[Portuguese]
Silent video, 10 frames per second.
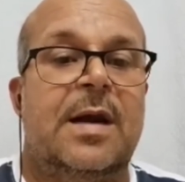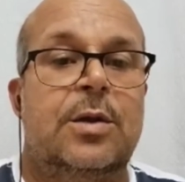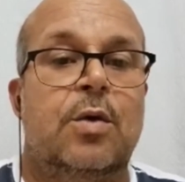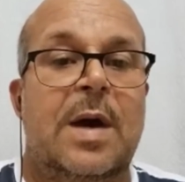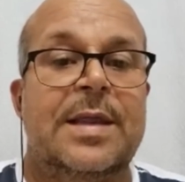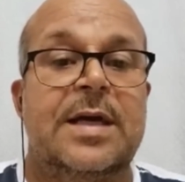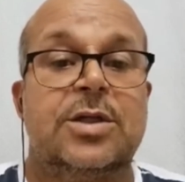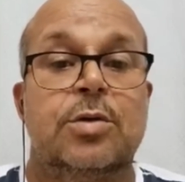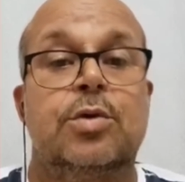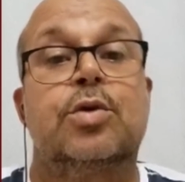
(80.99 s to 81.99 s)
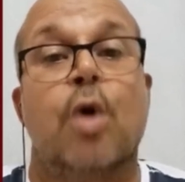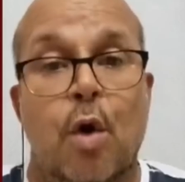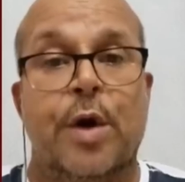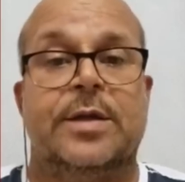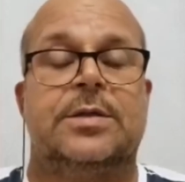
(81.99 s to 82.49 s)
falando Anderson
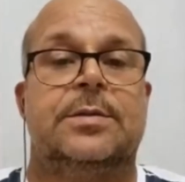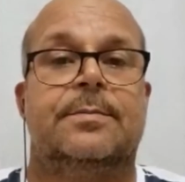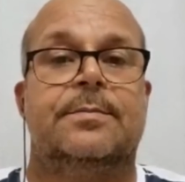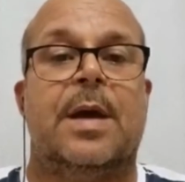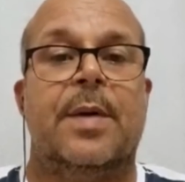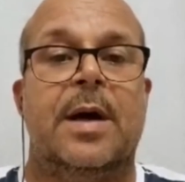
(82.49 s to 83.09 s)
Torres,